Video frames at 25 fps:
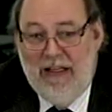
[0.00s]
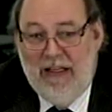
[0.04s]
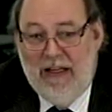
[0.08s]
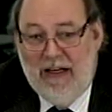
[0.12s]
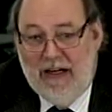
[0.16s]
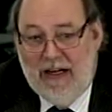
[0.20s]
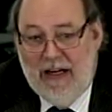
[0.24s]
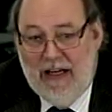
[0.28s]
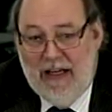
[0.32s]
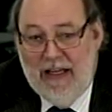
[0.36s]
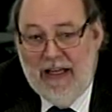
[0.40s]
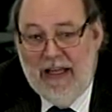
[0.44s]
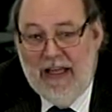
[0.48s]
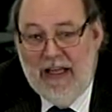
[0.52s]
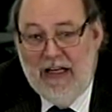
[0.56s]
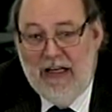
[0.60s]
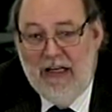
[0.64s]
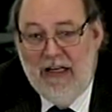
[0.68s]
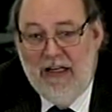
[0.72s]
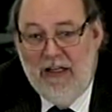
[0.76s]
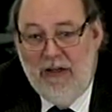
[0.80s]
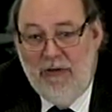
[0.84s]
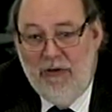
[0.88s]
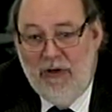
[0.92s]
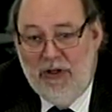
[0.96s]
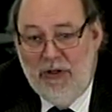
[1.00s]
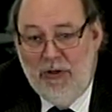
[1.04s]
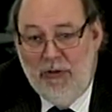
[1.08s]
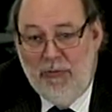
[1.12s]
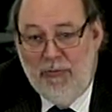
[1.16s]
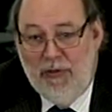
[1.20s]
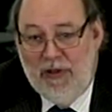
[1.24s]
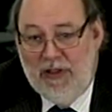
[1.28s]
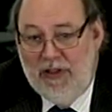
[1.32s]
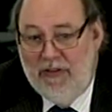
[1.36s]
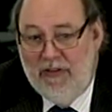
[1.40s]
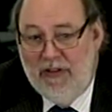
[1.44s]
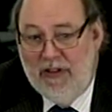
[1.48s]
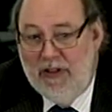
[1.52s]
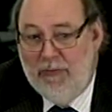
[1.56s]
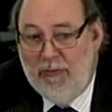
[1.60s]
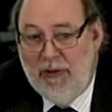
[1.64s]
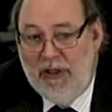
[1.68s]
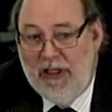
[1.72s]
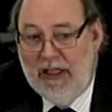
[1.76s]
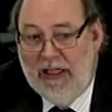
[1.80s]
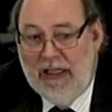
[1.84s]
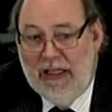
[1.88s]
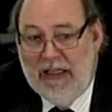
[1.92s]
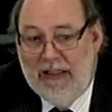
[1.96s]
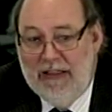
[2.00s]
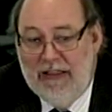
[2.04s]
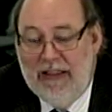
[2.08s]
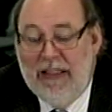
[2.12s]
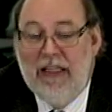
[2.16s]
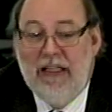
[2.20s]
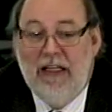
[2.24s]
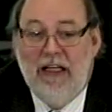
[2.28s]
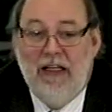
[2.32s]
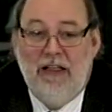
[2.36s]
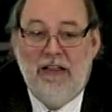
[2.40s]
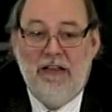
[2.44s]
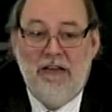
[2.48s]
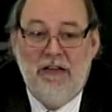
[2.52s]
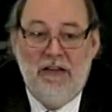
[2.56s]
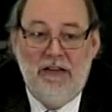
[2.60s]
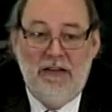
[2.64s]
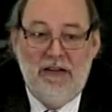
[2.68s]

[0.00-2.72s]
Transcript: Israel y varios países de América Latina,